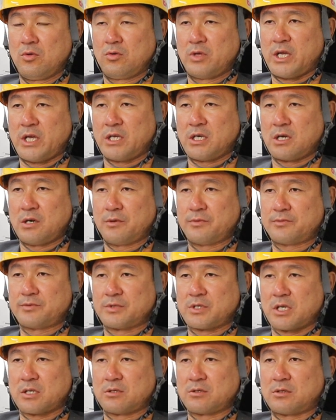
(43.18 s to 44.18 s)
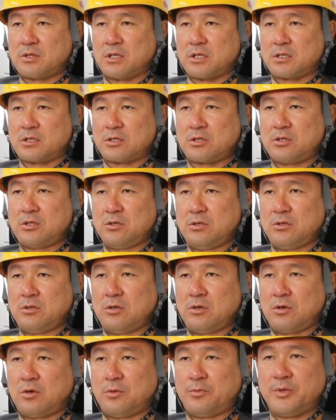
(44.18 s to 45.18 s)
何が複雑ってだって給
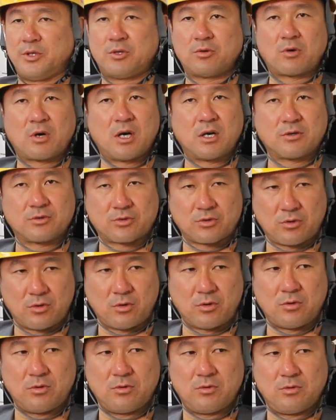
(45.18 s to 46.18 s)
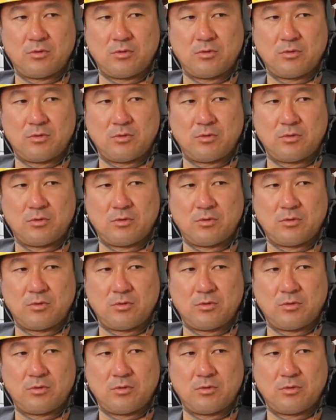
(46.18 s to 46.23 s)
料日とかあるでしょ、